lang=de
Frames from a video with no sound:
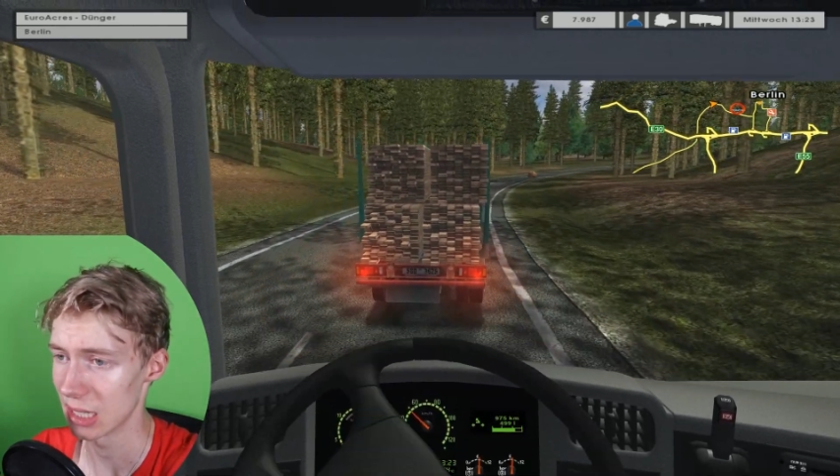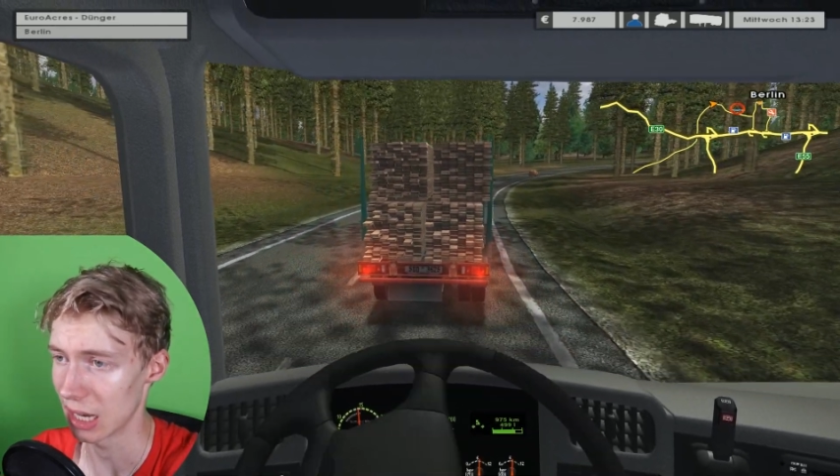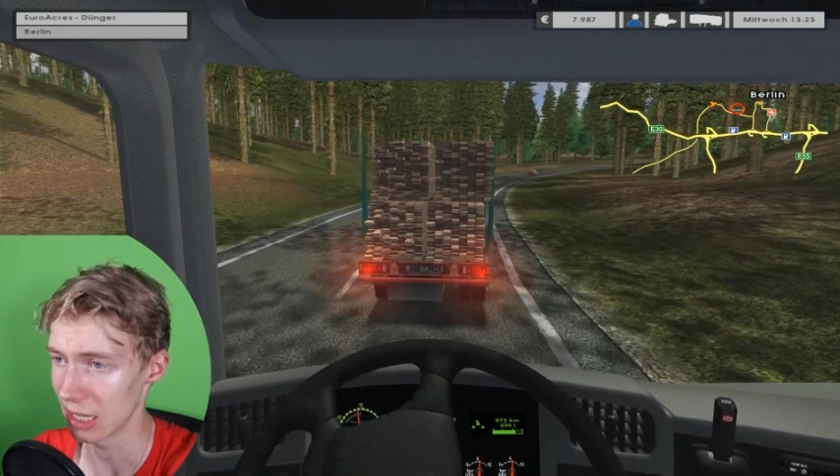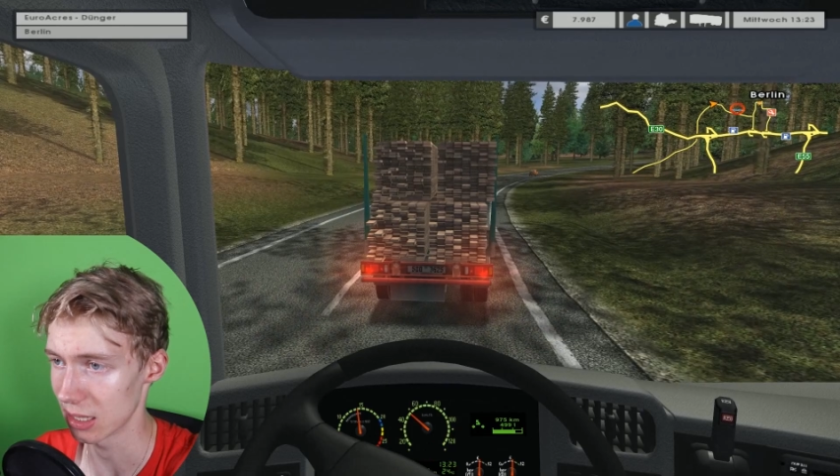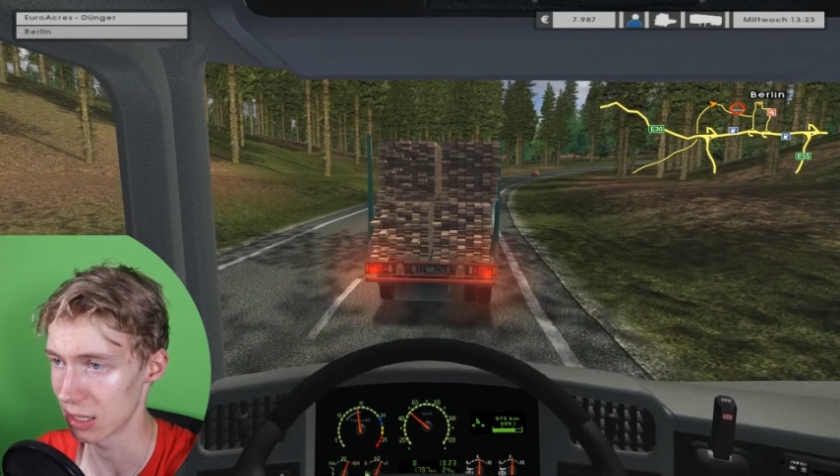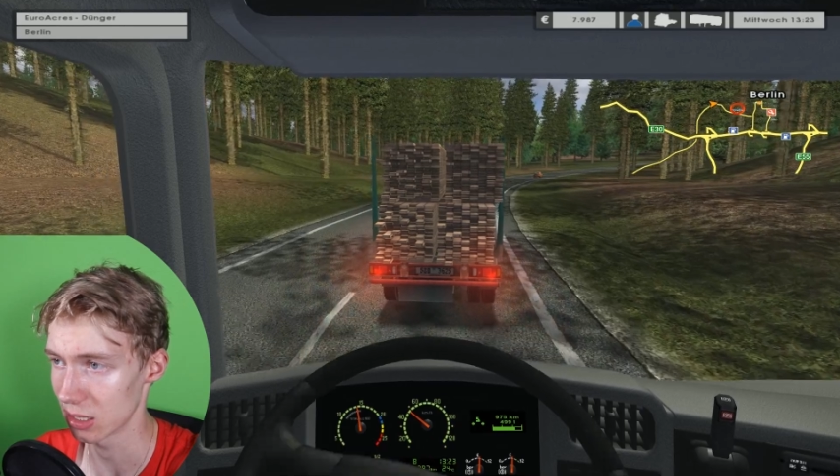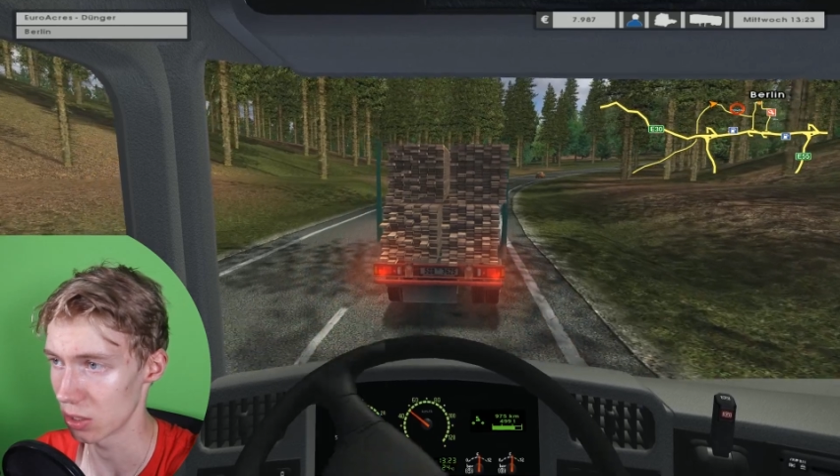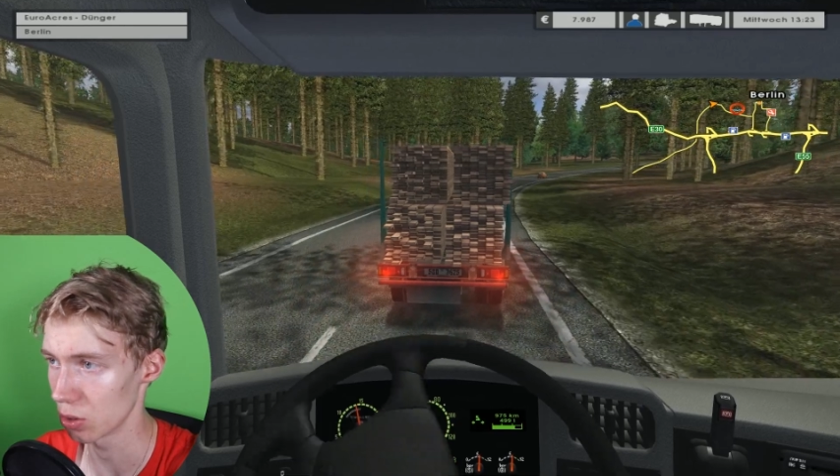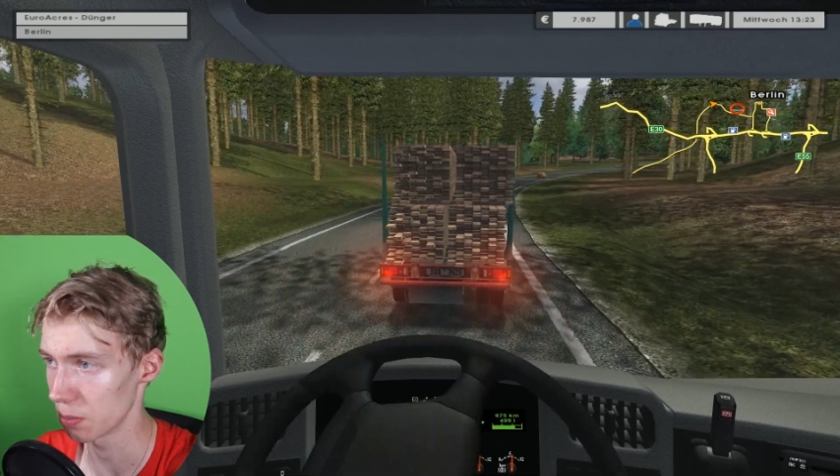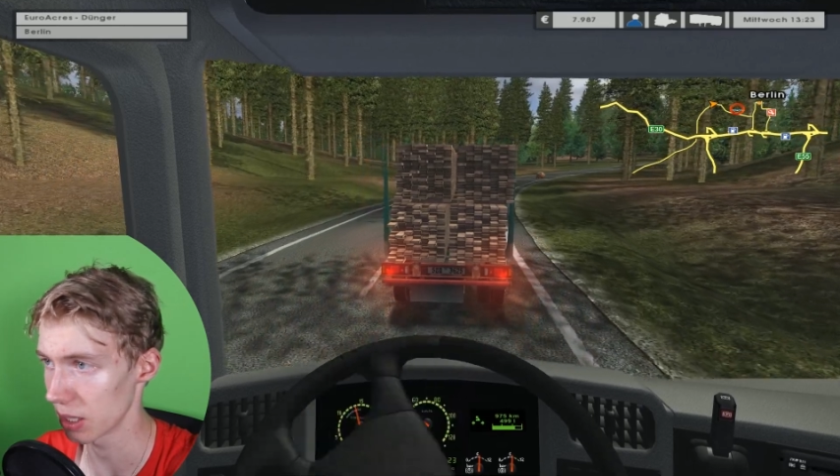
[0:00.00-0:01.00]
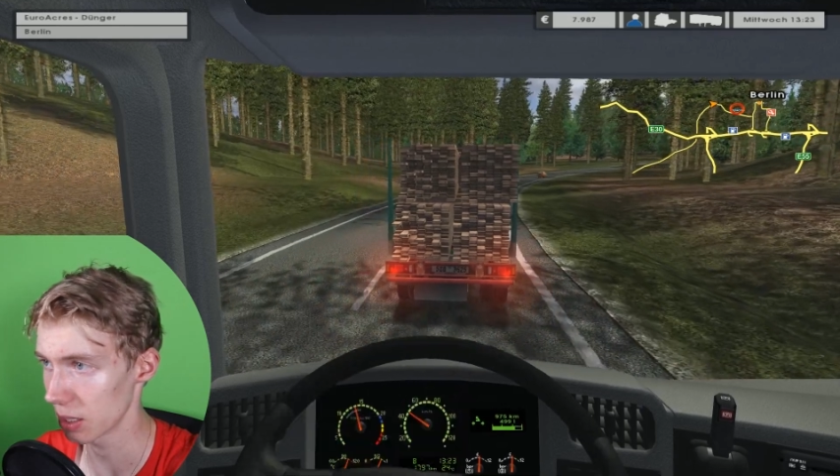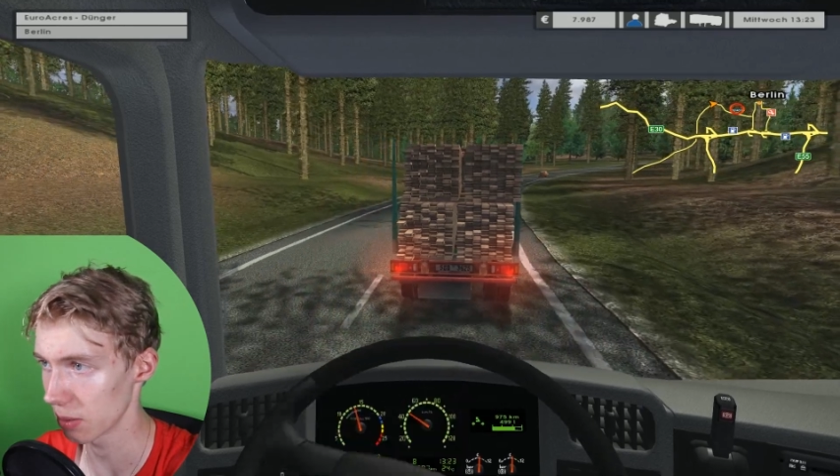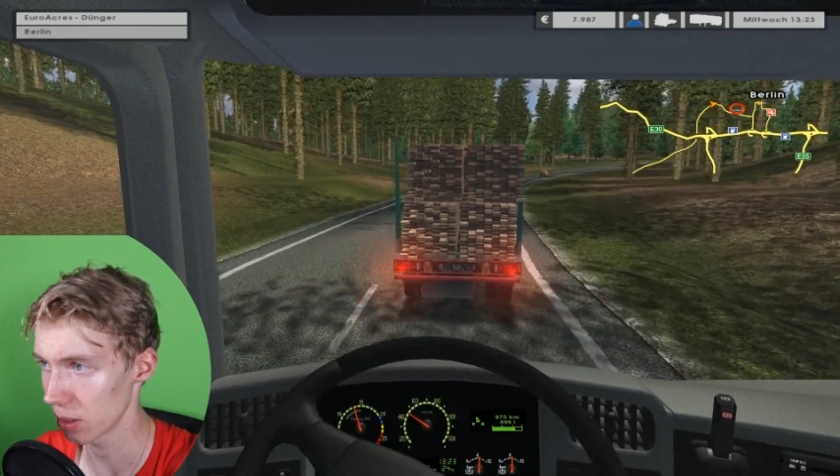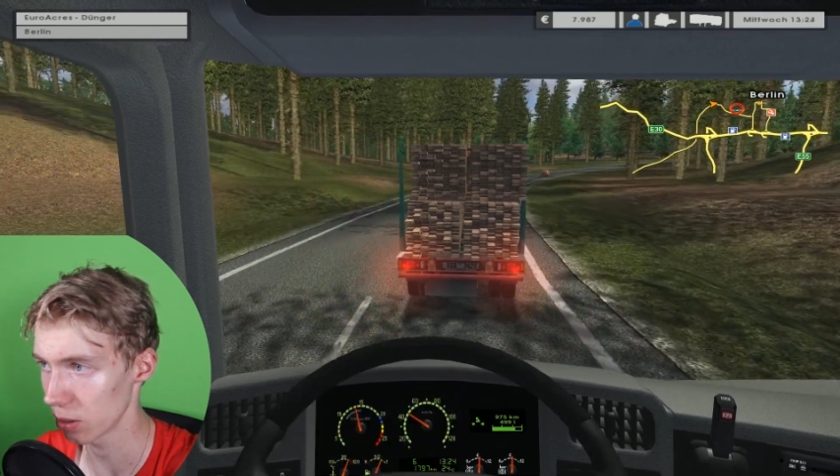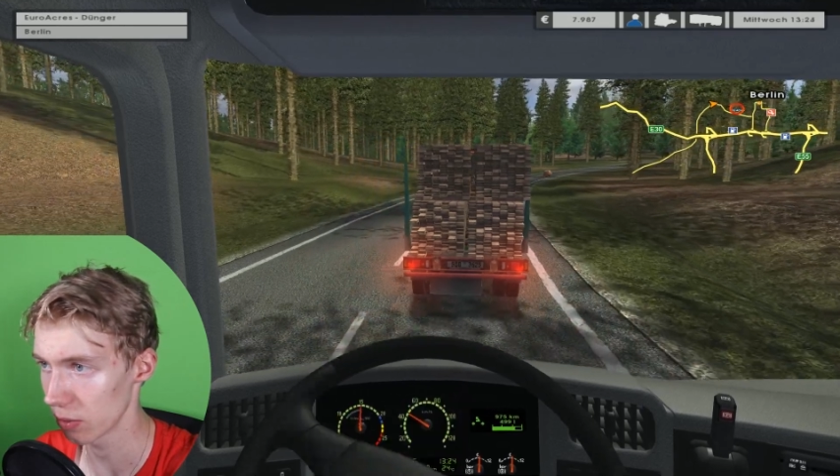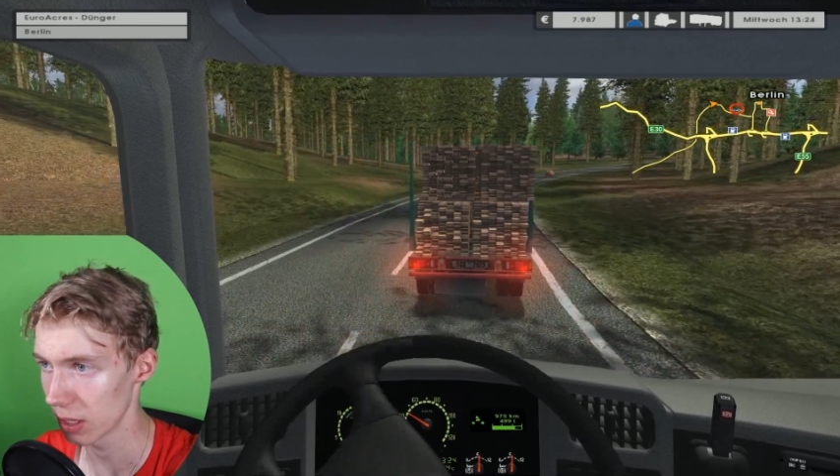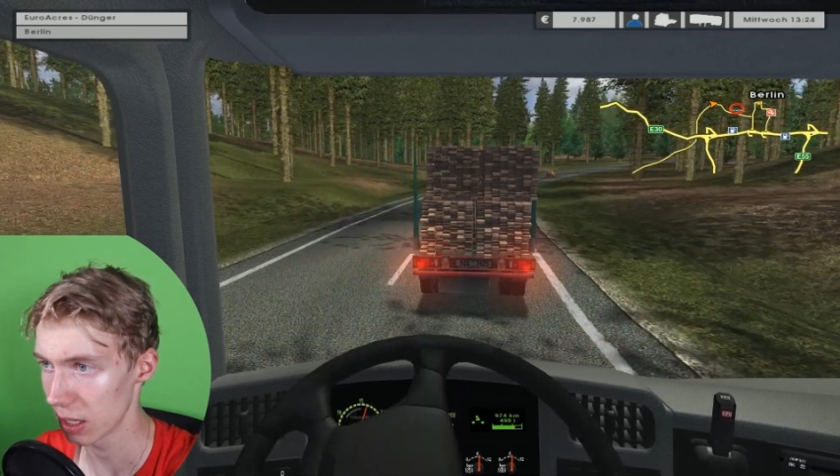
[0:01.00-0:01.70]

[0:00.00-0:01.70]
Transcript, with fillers: Alter, dieser Typ regt mich auf.